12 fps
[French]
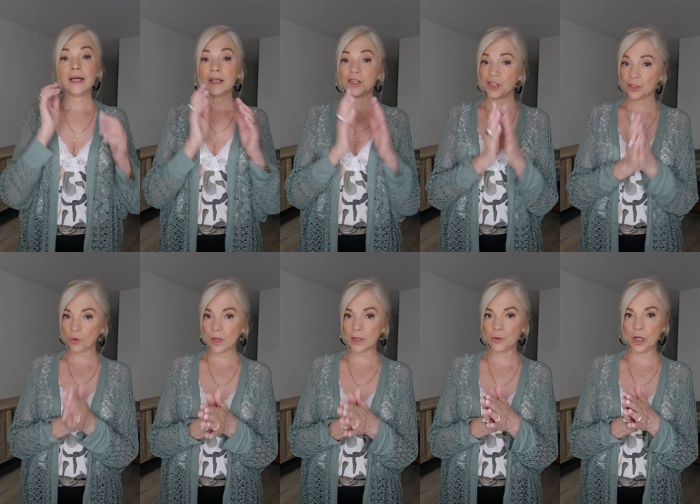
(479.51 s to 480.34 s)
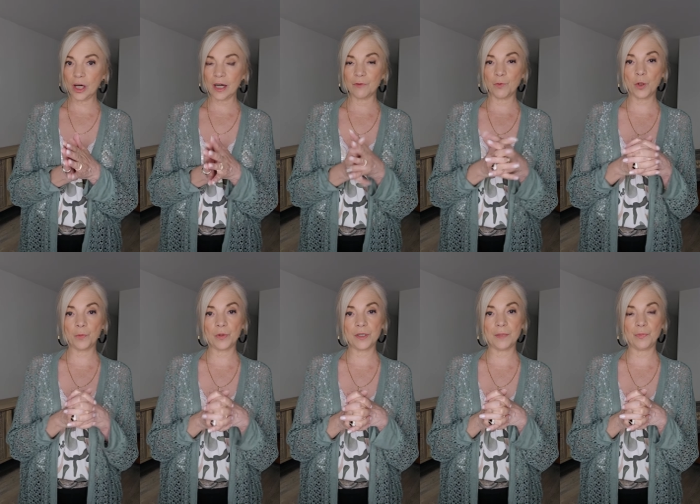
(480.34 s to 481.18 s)
J'ai trois couleurs à vous
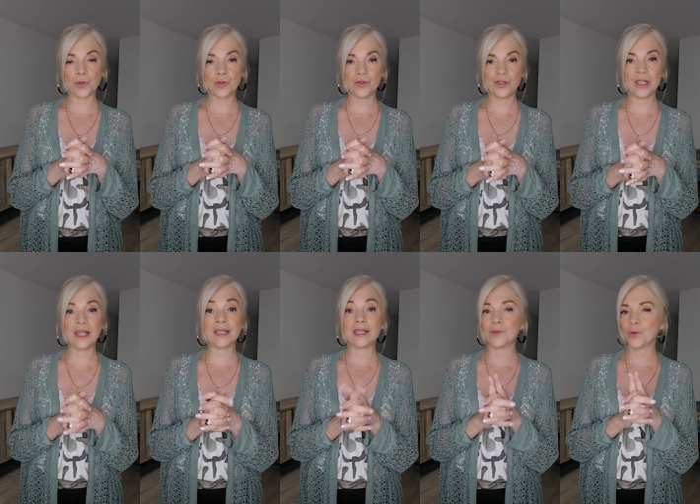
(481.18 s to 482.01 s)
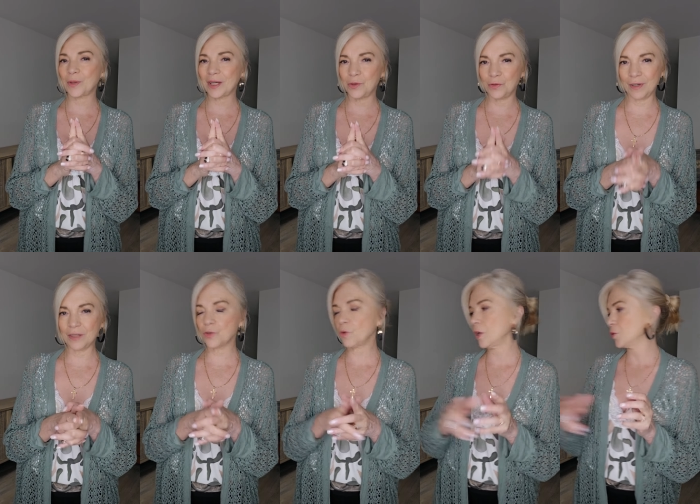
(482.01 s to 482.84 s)
proposer pour ce gilet qui est au prix de 23